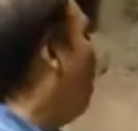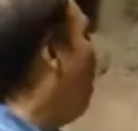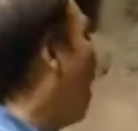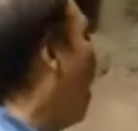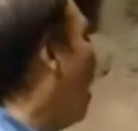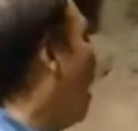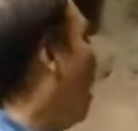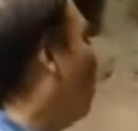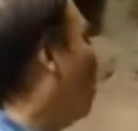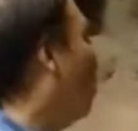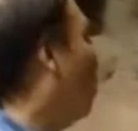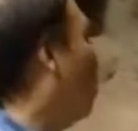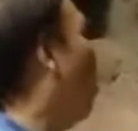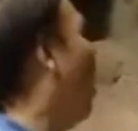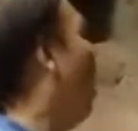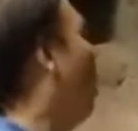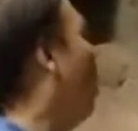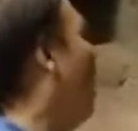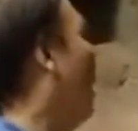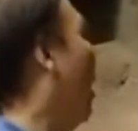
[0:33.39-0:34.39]
แกมา
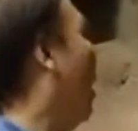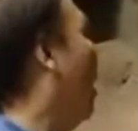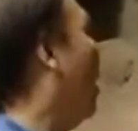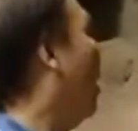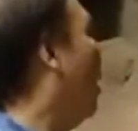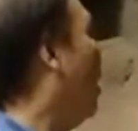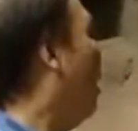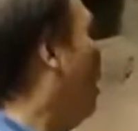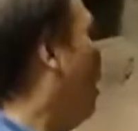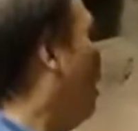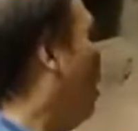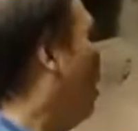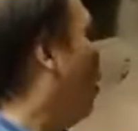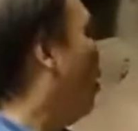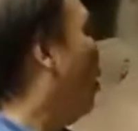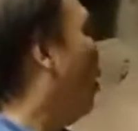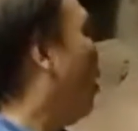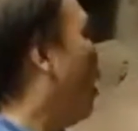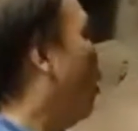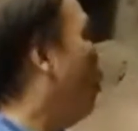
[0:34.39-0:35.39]
ตรวจเหมือง
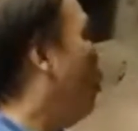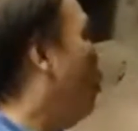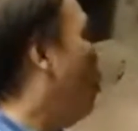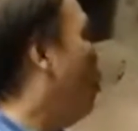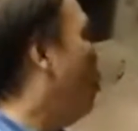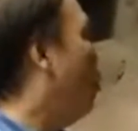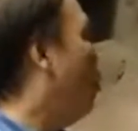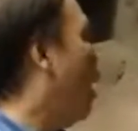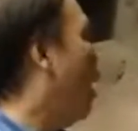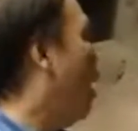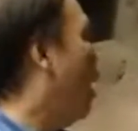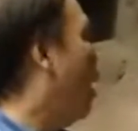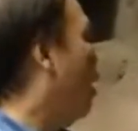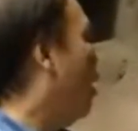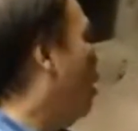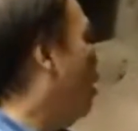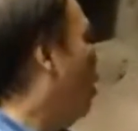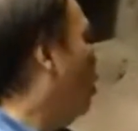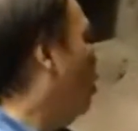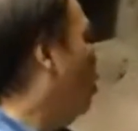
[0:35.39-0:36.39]
แล้วก็แกพบว่า